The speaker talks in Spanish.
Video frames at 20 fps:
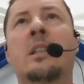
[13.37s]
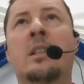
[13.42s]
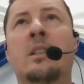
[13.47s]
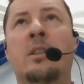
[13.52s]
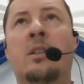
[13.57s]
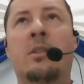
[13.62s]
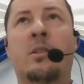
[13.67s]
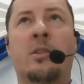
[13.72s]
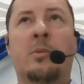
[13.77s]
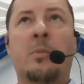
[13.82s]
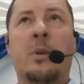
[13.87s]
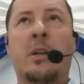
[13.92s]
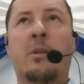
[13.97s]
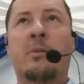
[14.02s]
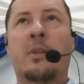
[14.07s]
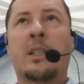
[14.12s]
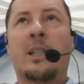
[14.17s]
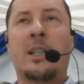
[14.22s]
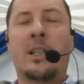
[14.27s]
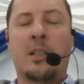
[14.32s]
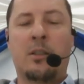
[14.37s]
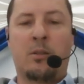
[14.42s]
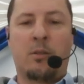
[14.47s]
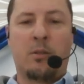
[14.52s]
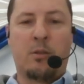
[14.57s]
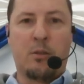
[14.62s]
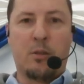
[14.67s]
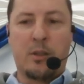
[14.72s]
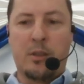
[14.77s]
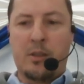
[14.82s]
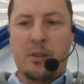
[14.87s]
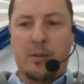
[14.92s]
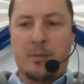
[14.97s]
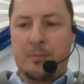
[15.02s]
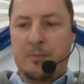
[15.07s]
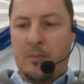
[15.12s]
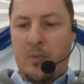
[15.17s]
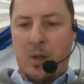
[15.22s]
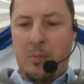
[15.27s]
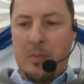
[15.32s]
Dios me lo bendiga a todos,
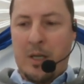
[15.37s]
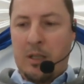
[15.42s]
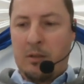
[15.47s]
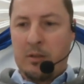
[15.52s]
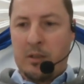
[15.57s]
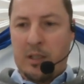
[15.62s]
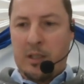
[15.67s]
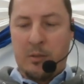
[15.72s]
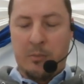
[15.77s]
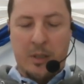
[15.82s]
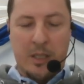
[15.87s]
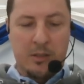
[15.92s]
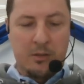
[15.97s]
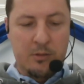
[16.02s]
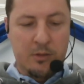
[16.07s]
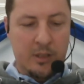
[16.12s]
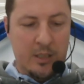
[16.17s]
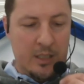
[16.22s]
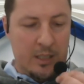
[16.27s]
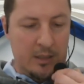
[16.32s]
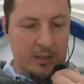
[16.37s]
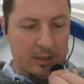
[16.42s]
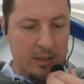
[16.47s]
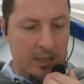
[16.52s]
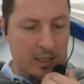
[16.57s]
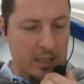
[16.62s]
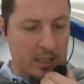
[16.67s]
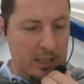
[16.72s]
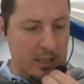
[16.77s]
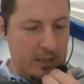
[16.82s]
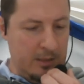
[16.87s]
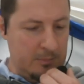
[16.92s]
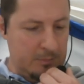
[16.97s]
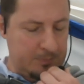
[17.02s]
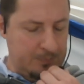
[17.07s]
amados hermanos, en este día.